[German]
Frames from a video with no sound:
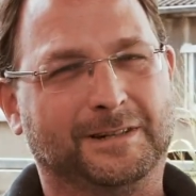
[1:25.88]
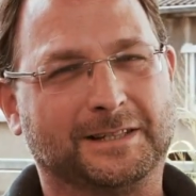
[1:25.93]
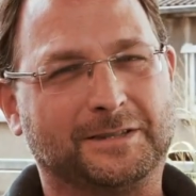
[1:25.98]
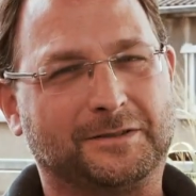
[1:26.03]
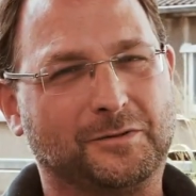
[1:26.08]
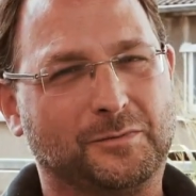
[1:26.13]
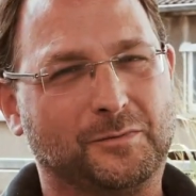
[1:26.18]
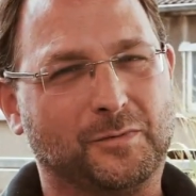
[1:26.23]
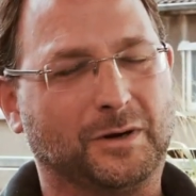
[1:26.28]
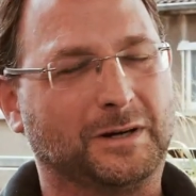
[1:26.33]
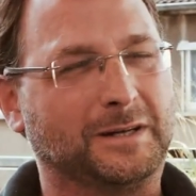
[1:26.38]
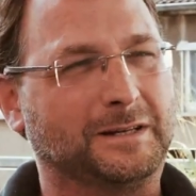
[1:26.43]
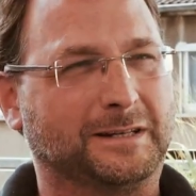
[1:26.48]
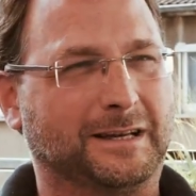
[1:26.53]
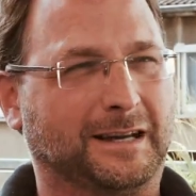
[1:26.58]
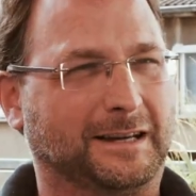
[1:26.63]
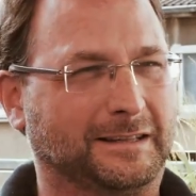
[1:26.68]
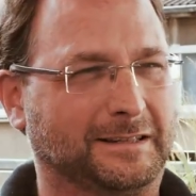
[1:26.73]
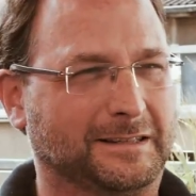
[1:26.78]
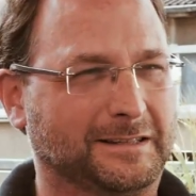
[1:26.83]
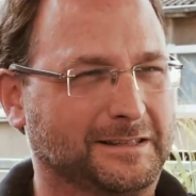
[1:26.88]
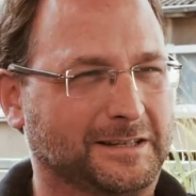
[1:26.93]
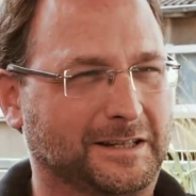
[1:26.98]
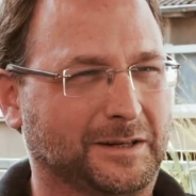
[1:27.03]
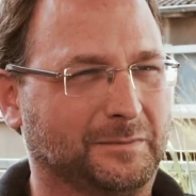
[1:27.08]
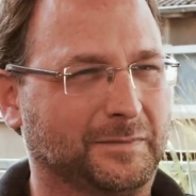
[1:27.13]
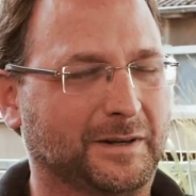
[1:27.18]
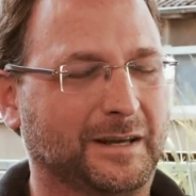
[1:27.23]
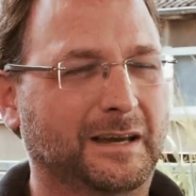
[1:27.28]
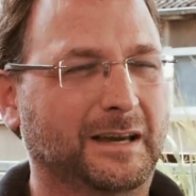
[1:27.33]
was für Möglichkeiten
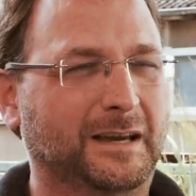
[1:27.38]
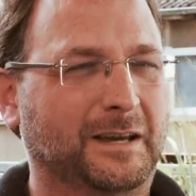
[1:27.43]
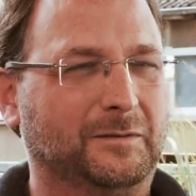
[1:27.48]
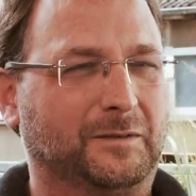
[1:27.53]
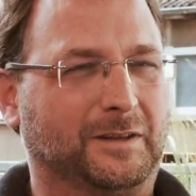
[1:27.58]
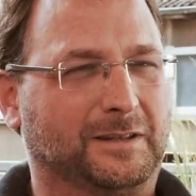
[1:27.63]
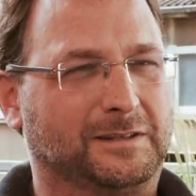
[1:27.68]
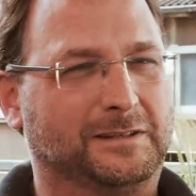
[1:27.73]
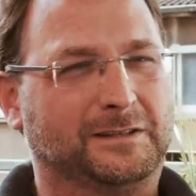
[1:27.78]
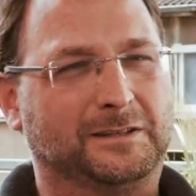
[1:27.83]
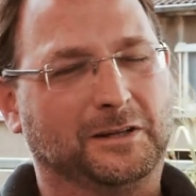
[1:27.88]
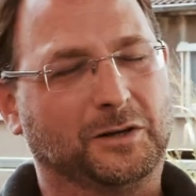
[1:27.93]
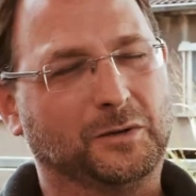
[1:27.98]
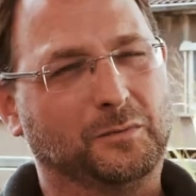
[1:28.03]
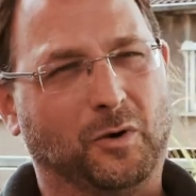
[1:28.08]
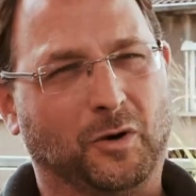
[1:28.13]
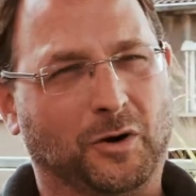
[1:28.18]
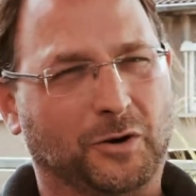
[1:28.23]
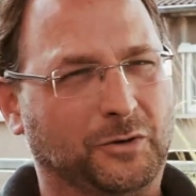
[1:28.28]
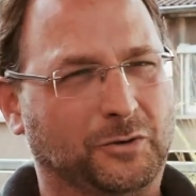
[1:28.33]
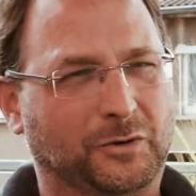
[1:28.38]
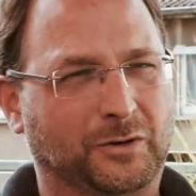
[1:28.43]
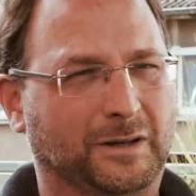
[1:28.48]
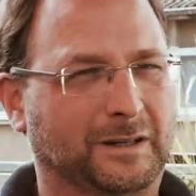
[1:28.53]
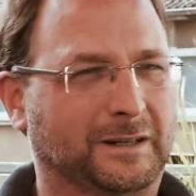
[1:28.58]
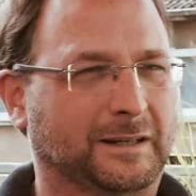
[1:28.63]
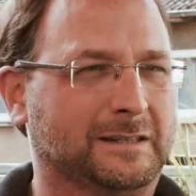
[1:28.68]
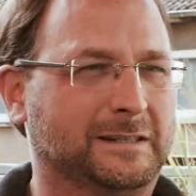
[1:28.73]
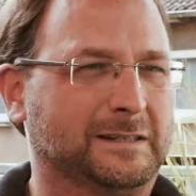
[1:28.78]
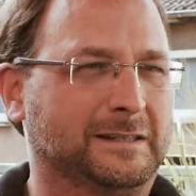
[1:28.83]
es gibt. Das ist die
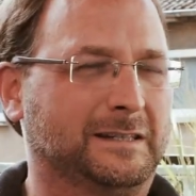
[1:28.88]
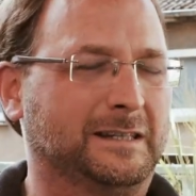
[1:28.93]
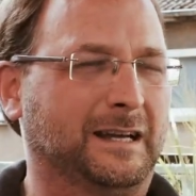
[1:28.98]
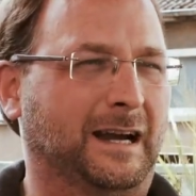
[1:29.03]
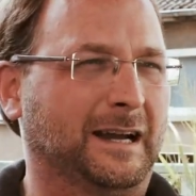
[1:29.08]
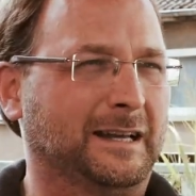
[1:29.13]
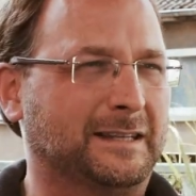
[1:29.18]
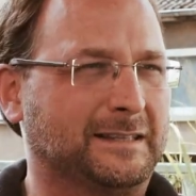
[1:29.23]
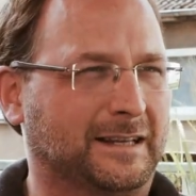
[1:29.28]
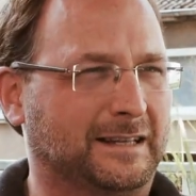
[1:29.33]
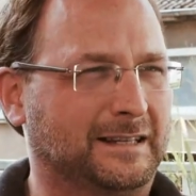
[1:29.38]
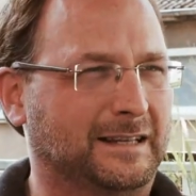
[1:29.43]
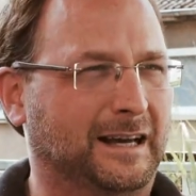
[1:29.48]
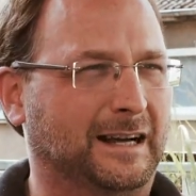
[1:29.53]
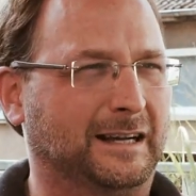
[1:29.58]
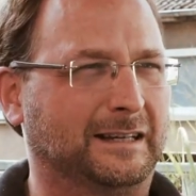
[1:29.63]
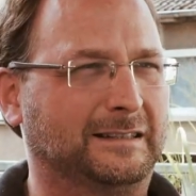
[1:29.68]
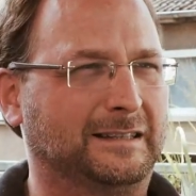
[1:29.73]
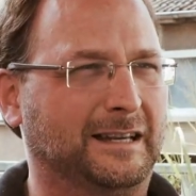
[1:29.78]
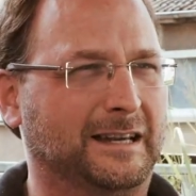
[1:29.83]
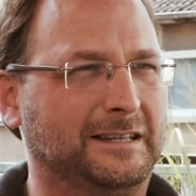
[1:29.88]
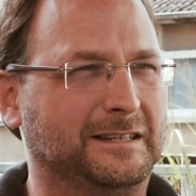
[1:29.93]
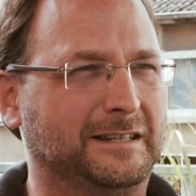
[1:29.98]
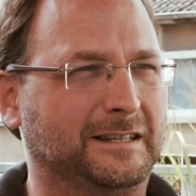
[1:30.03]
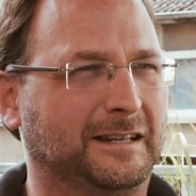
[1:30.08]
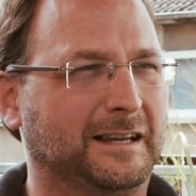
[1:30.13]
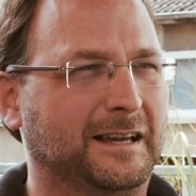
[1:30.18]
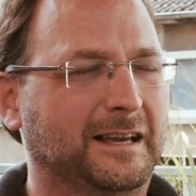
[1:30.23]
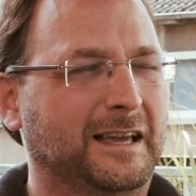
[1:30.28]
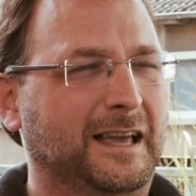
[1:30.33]
Gebäudehülle, das ist die
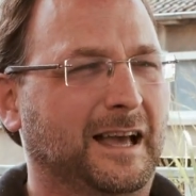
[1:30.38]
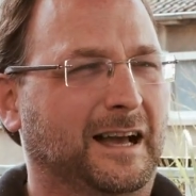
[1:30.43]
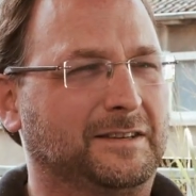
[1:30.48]
Heizanlagentechnik.